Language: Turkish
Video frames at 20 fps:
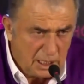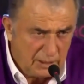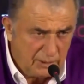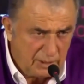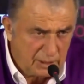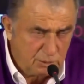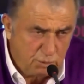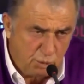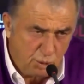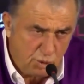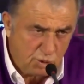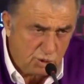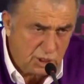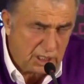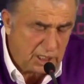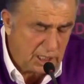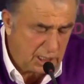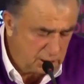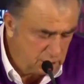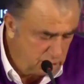Evet bu
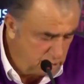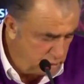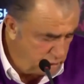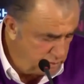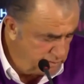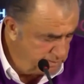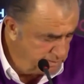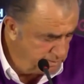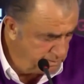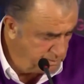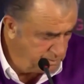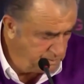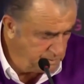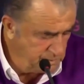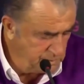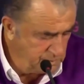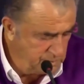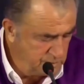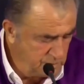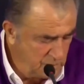yüzden anlıyorum.
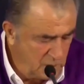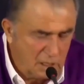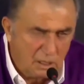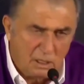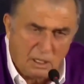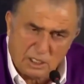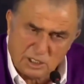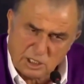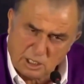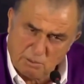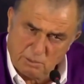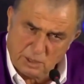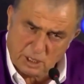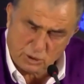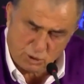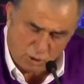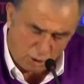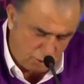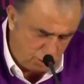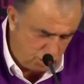
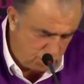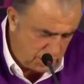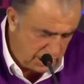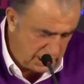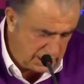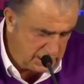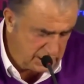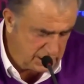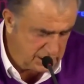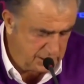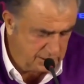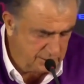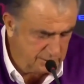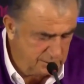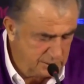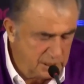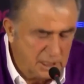Kazanmak çok güzeldir.